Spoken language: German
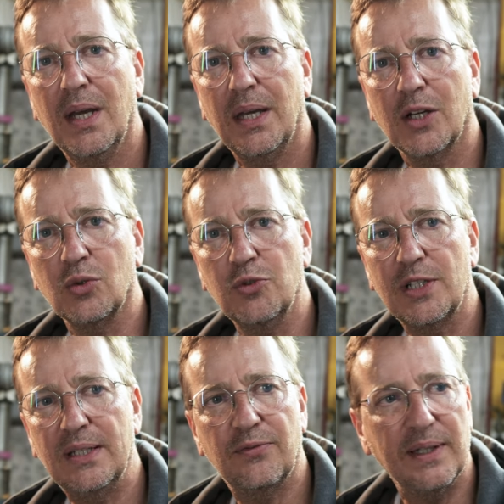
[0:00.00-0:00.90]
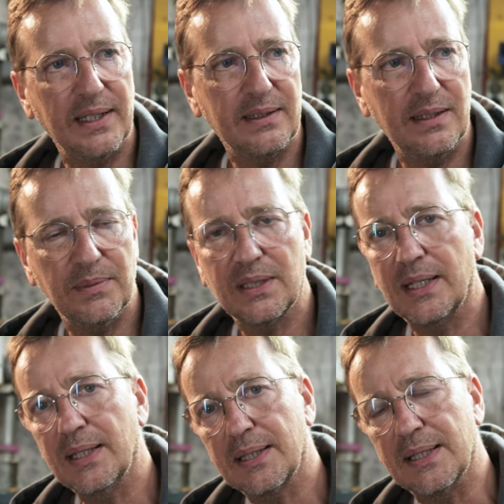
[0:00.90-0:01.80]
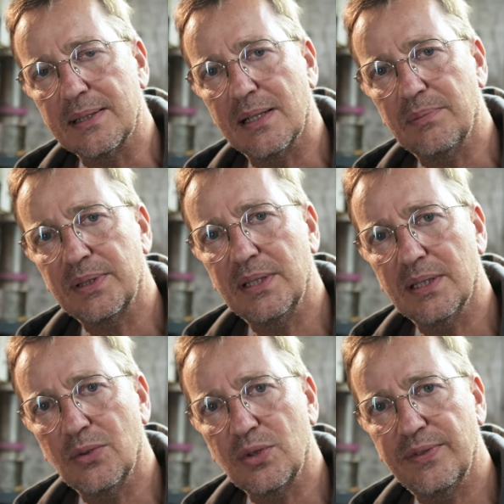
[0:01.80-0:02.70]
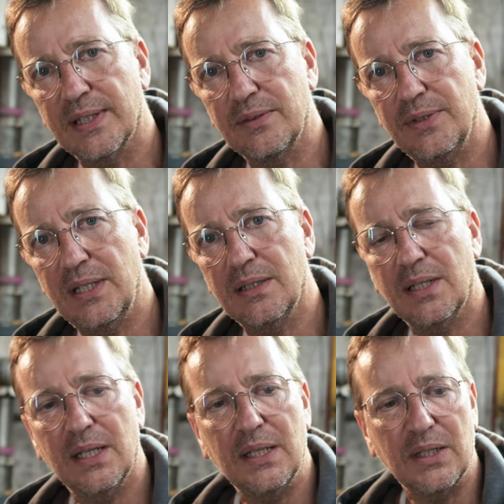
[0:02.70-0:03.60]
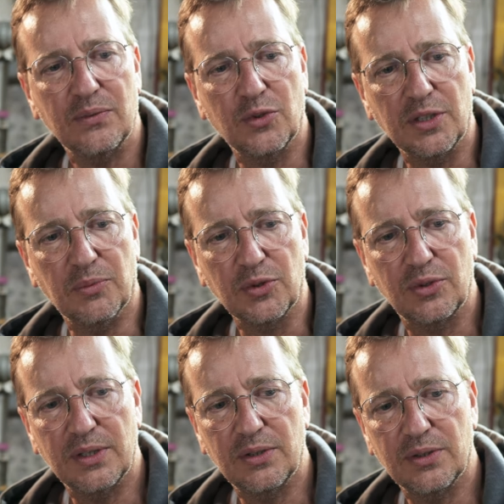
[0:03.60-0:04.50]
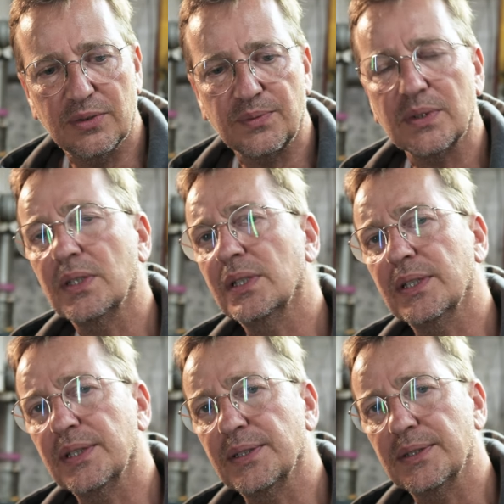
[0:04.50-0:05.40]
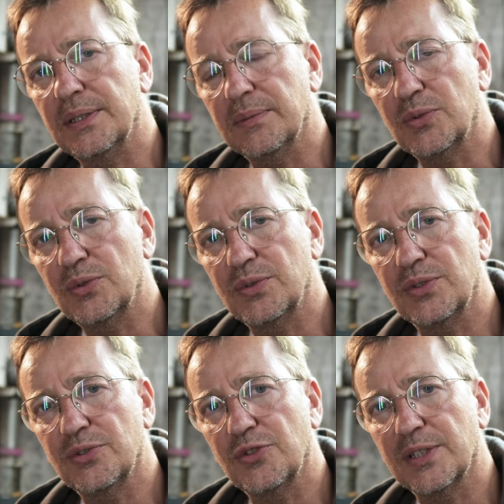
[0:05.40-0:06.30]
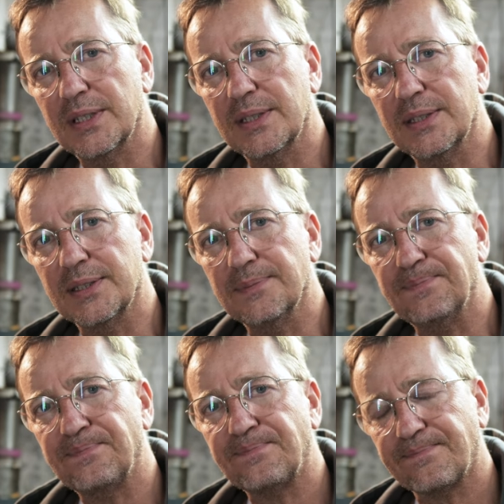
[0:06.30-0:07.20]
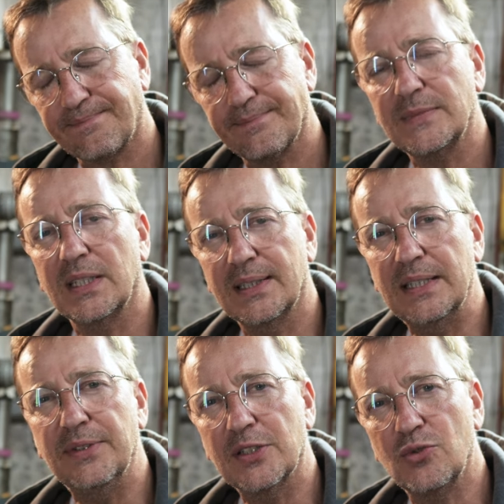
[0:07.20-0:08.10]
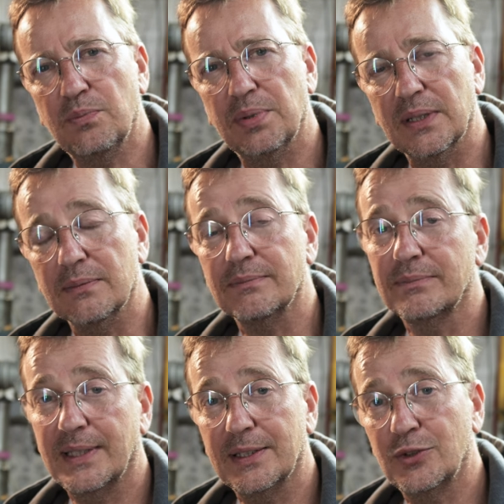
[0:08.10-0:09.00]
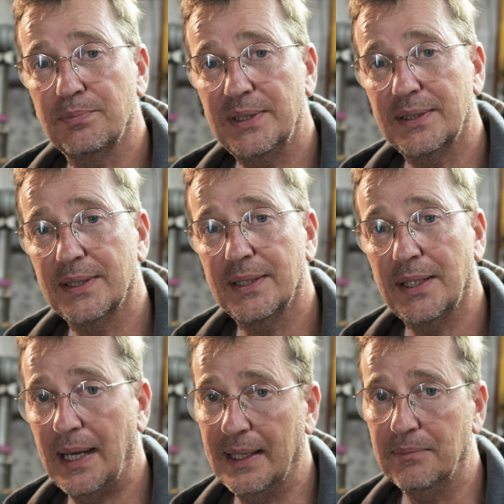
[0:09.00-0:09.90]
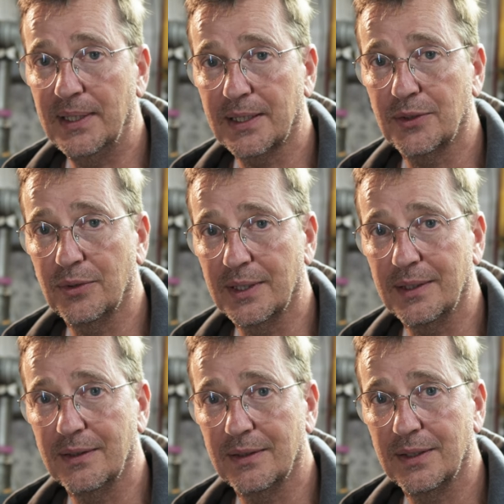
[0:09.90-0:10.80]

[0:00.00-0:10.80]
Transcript: herumstehen, vielleicht jemand eine Transalp, die er loswerden will, wo der Motor noch äh, in einem guten Zustand ist. Das wäre super. Dazu bitte Anmerkungen.